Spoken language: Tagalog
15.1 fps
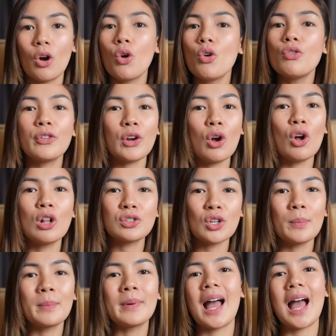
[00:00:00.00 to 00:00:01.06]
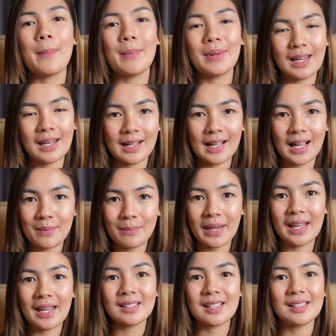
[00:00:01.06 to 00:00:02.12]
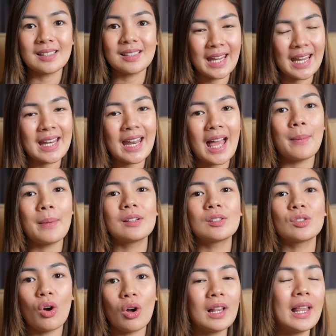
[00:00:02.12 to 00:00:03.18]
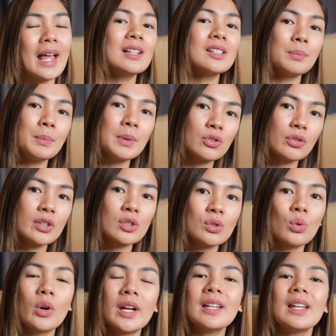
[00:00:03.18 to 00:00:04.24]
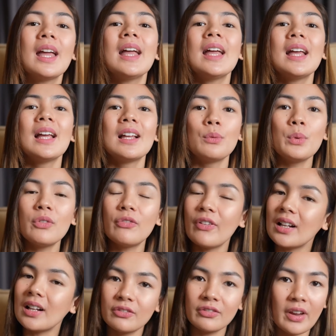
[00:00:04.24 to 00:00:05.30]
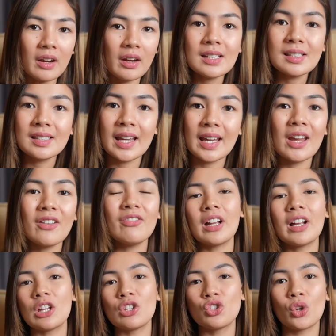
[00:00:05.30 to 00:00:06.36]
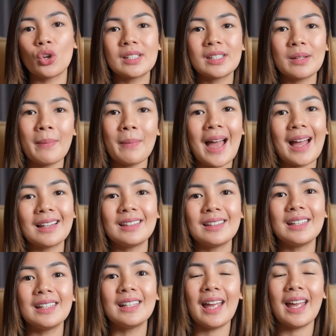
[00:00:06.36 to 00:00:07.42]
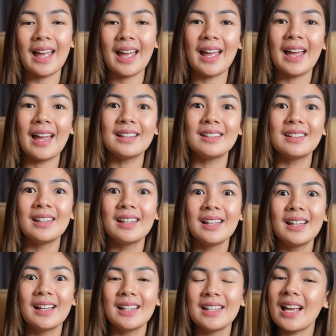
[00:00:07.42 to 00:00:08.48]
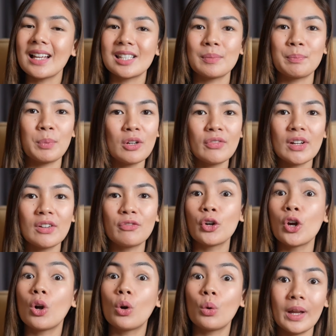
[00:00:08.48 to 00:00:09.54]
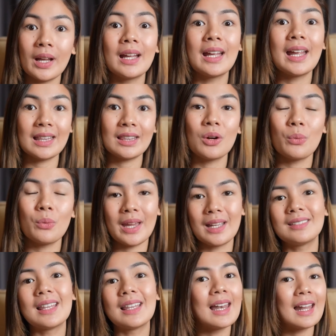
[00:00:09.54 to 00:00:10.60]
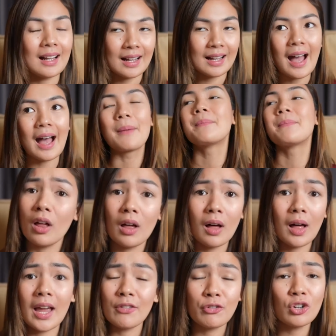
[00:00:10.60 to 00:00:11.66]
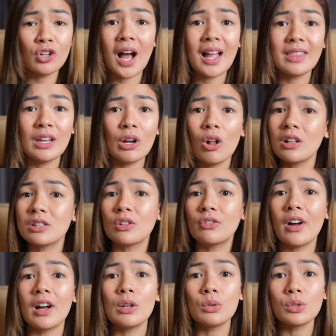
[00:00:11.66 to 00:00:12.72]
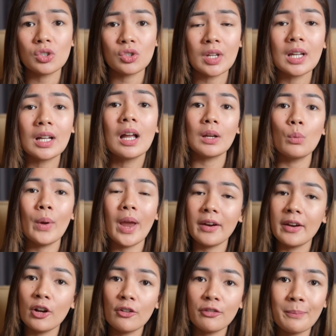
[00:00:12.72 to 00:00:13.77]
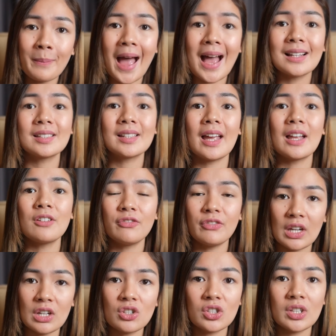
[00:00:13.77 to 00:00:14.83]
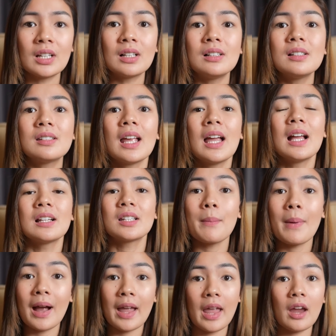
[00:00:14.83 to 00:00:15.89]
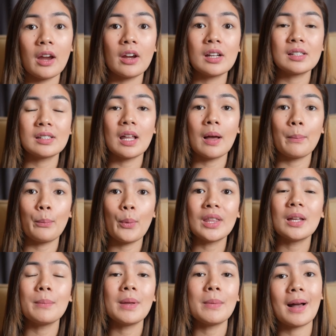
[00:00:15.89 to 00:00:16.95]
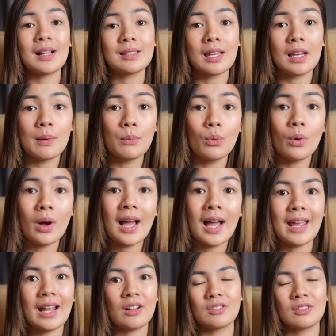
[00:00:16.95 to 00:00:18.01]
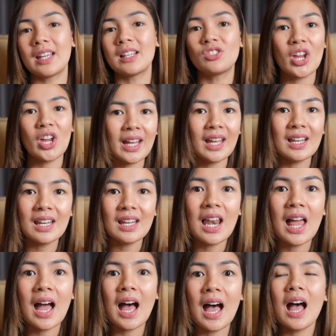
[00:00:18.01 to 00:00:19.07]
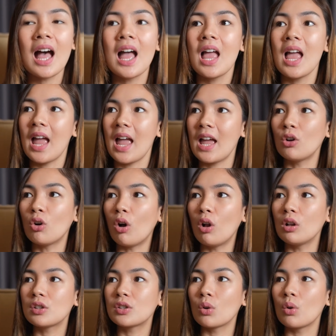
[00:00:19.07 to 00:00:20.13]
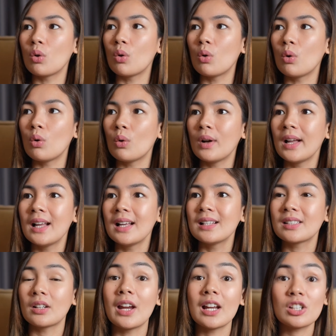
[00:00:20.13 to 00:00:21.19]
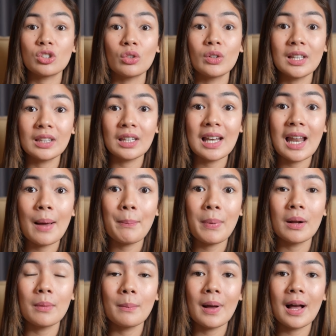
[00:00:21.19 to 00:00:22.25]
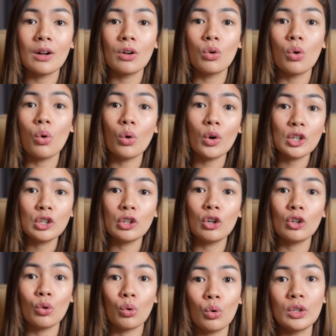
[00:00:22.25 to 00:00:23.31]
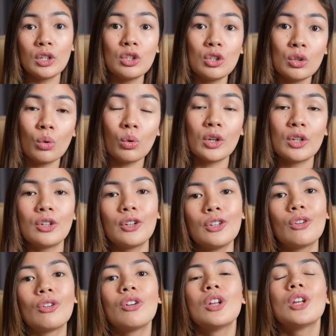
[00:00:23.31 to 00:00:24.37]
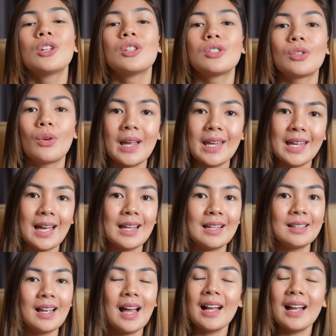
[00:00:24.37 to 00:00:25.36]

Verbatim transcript: Overall, sobrang happy talaga kami sa stay namin sa All Hands Beach Resort. We felt very safe, nag-enjoy si Matty, and Yes, perfect for a quick getaway talaga. I forgot they also follow strict wearing of mask and face shields sa mga areas na pwedeng may makasalamuha like sa check-in nila and also sa restaurant nila pag mag-order, kukunin niyo yung order nyo. So, ayan.